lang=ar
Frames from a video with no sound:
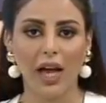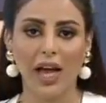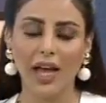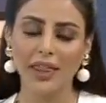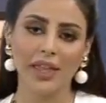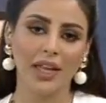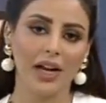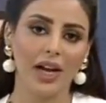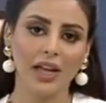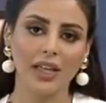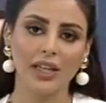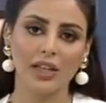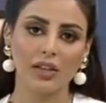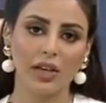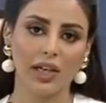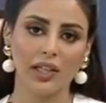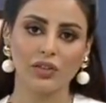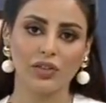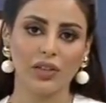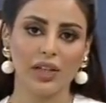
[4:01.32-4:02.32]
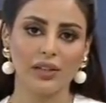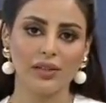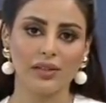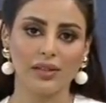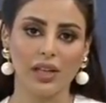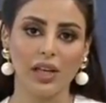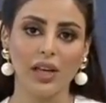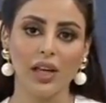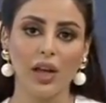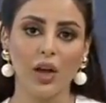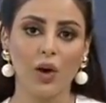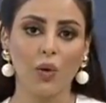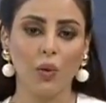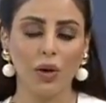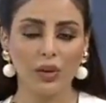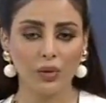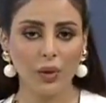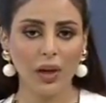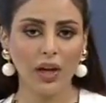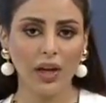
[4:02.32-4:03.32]
هذا رأيي الشخصي
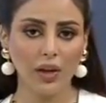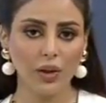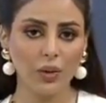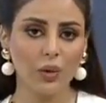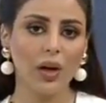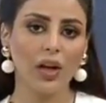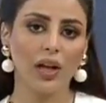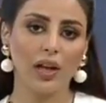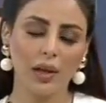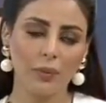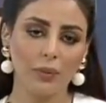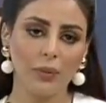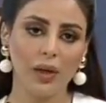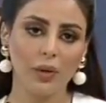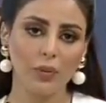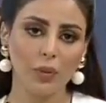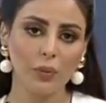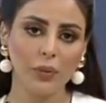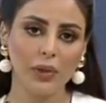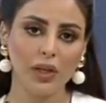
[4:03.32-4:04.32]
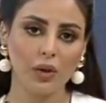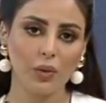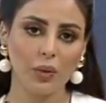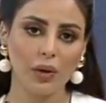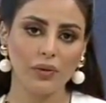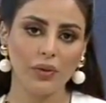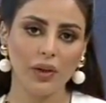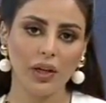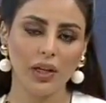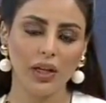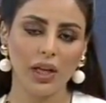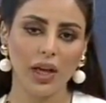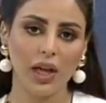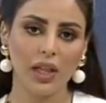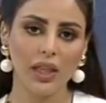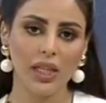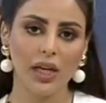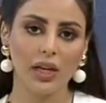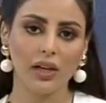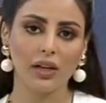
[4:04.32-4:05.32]
وأتوقع أنه أغلبنا ممكن يوافقني
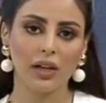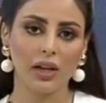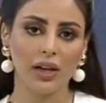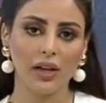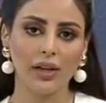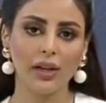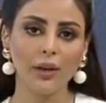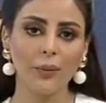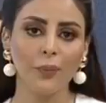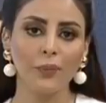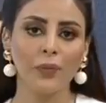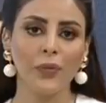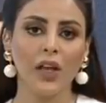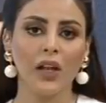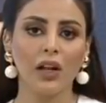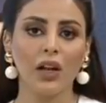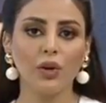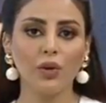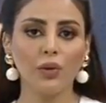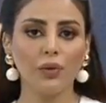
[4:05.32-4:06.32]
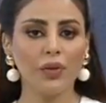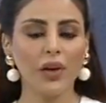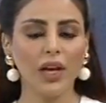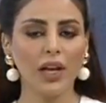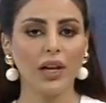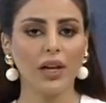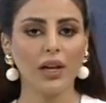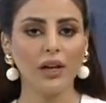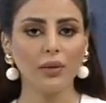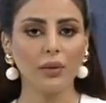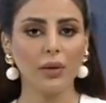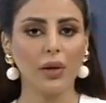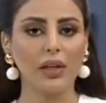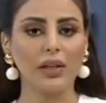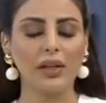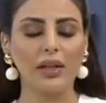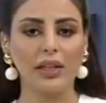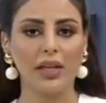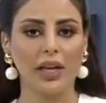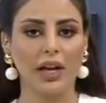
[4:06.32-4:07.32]
هذا الرأي لأنه فعلا
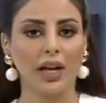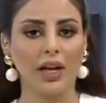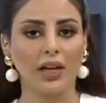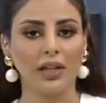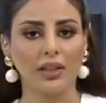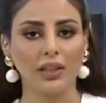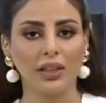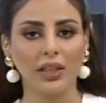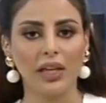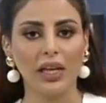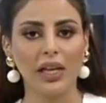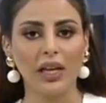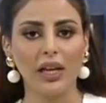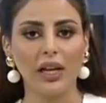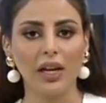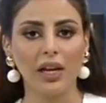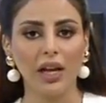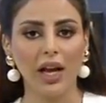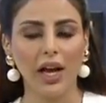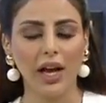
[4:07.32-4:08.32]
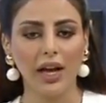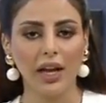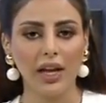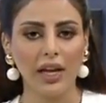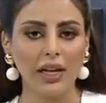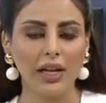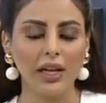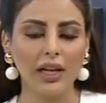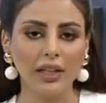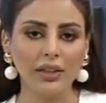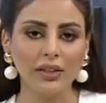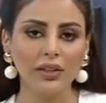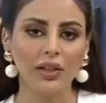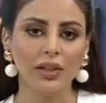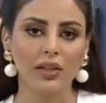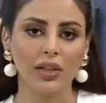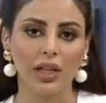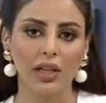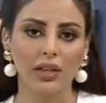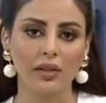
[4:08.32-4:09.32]
يعني الح...
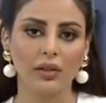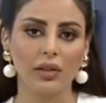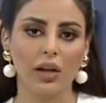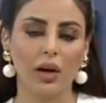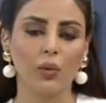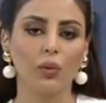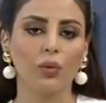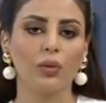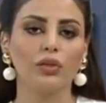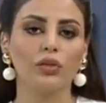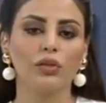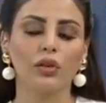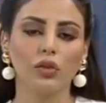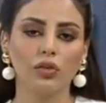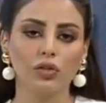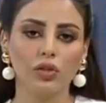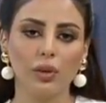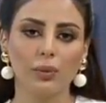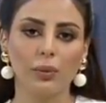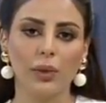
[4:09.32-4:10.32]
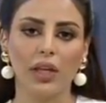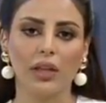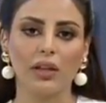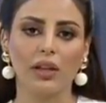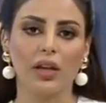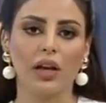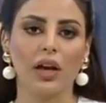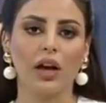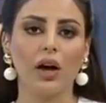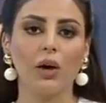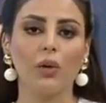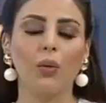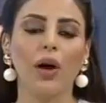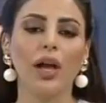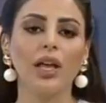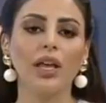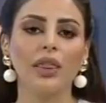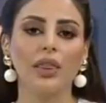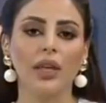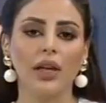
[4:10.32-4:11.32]
الإنترنت أو السوشيال ميديا أو
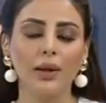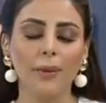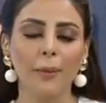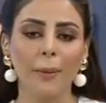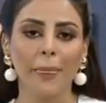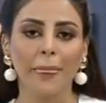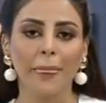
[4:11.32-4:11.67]
أيضا